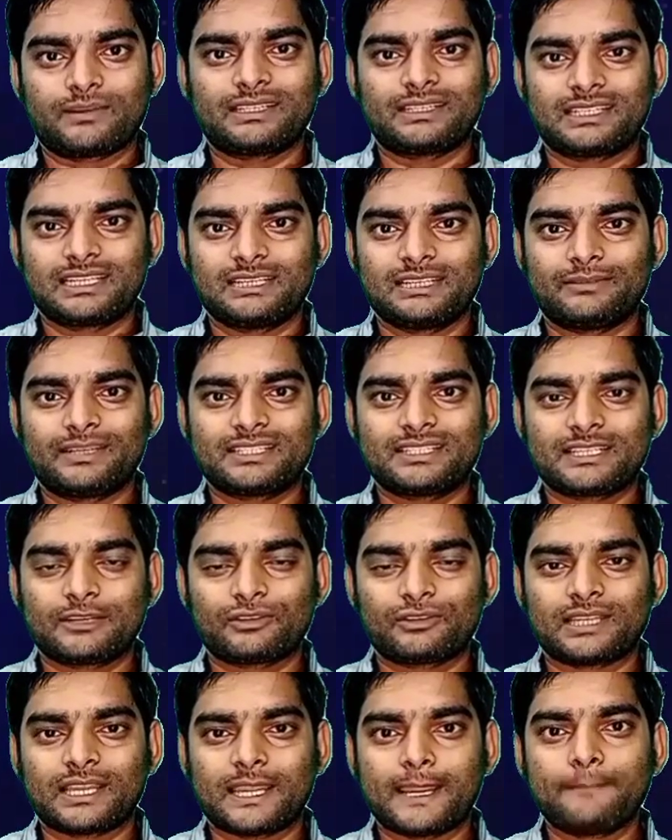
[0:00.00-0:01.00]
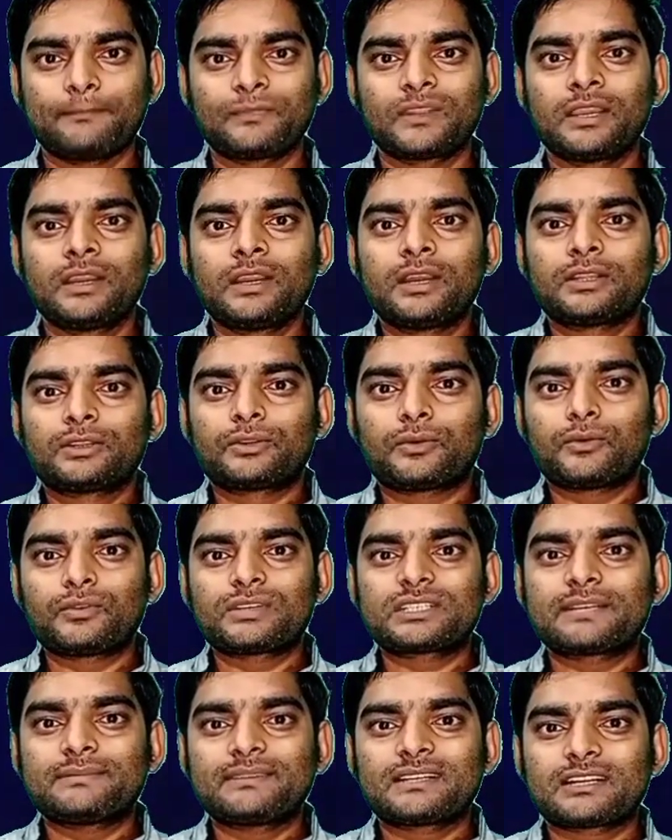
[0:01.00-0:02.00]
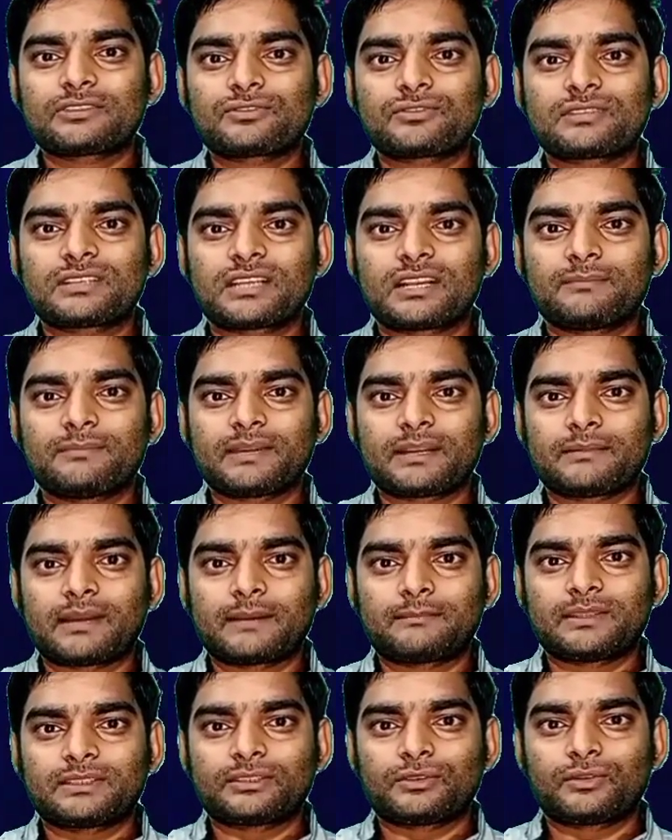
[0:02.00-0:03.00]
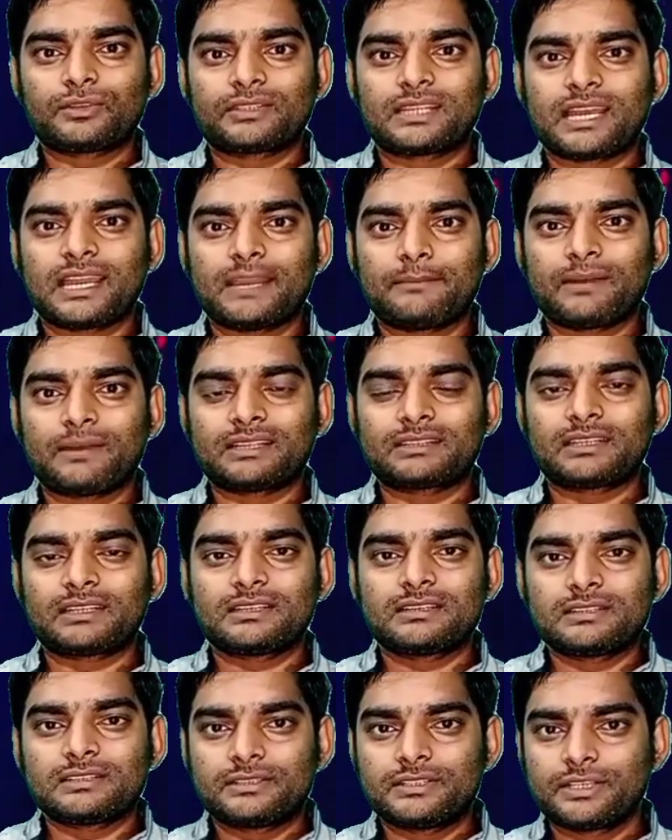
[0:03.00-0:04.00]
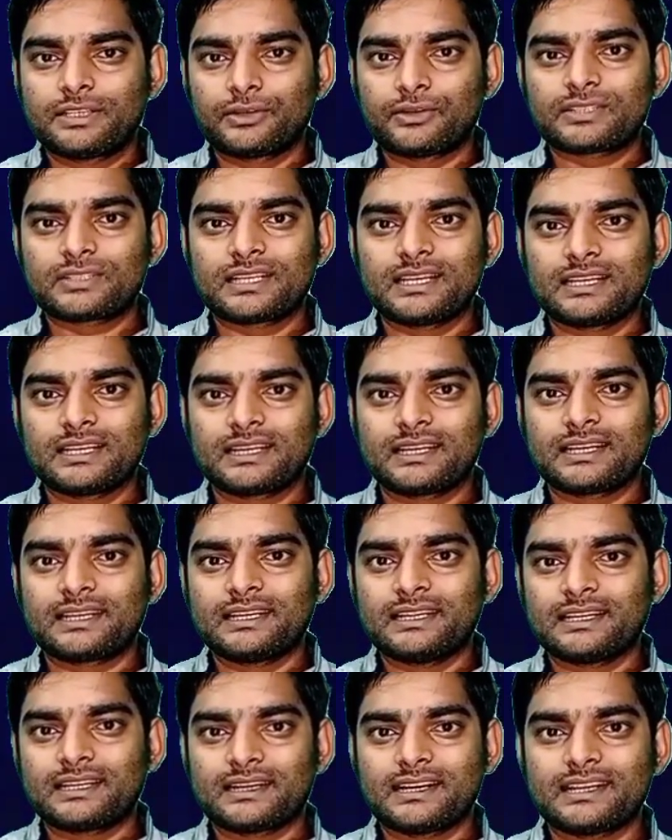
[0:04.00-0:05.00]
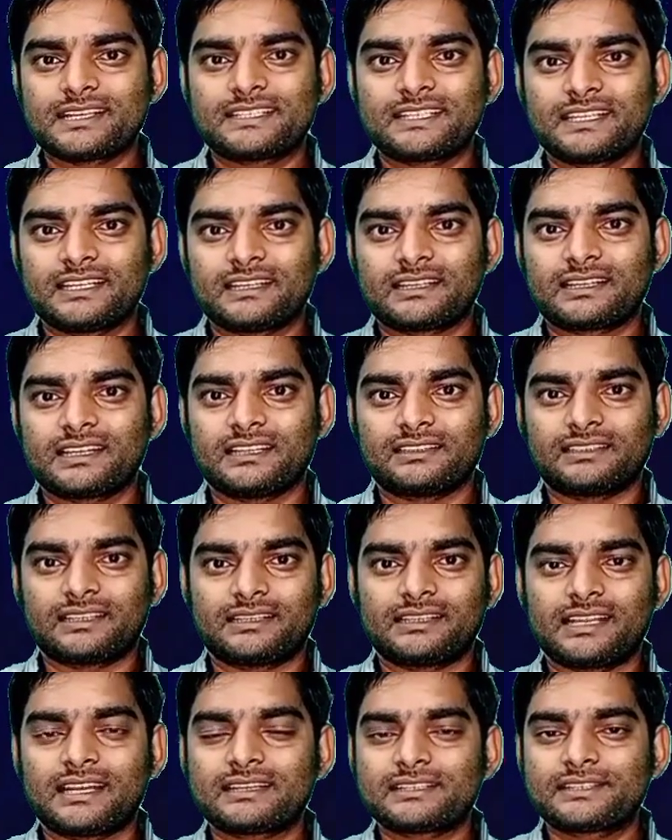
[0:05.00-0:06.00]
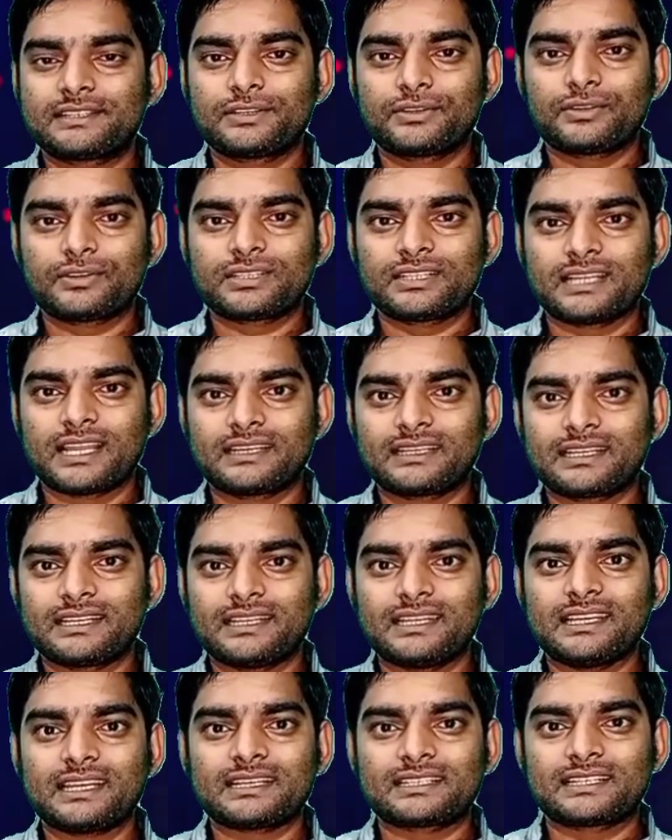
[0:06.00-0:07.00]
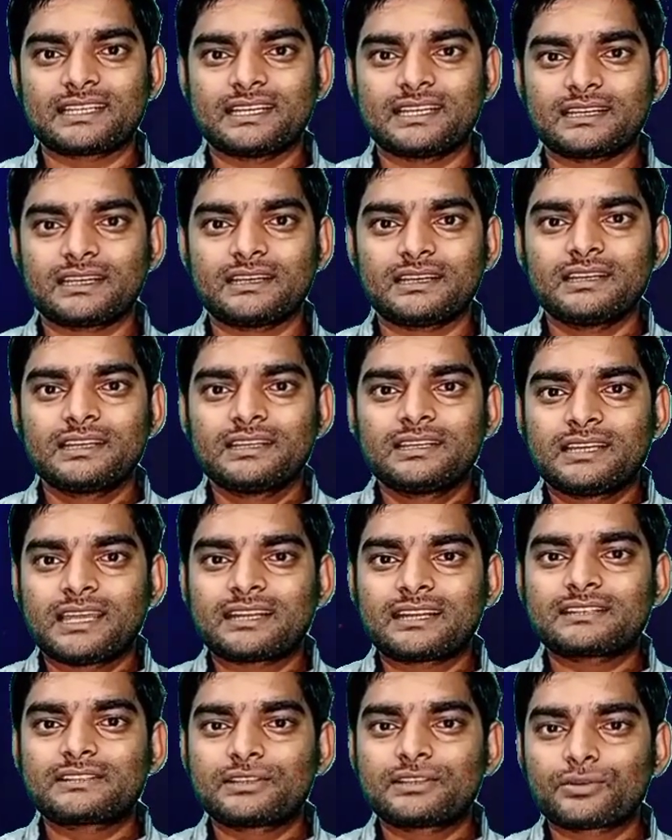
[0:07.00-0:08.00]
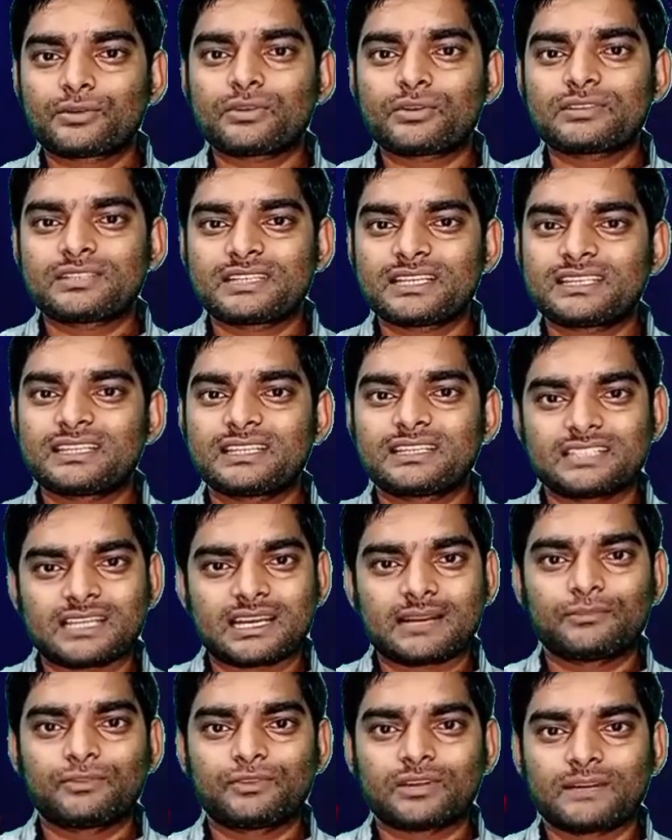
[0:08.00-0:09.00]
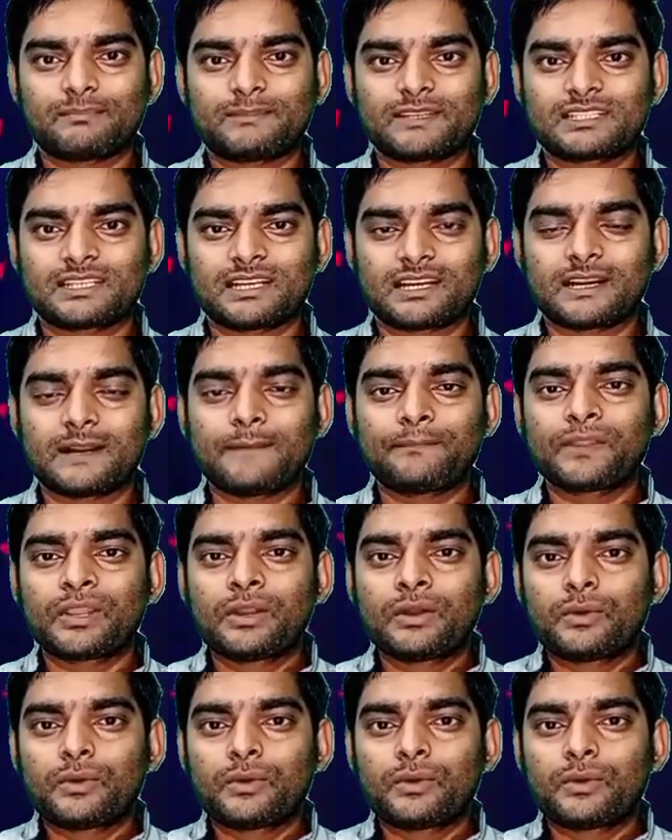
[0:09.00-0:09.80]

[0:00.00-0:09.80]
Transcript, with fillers: नॉर्मल डिलीवरी से होता है तो उन सभी का जो जन्म प्रमाण पत्र होता है मात्र जीरो से लेकर इक्कीस दिन के अंदर यानी जीरो से यानी कि एक से लेकर यानी कि जीरो जिस दिन जन्म हुआ है बच्चा का